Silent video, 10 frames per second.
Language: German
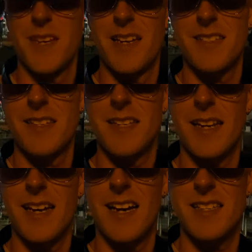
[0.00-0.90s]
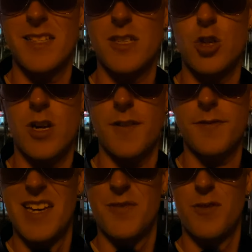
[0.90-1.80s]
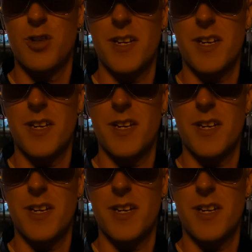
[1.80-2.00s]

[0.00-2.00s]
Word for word: Der erste Teil der Reise ist geschafft. Ich wünsche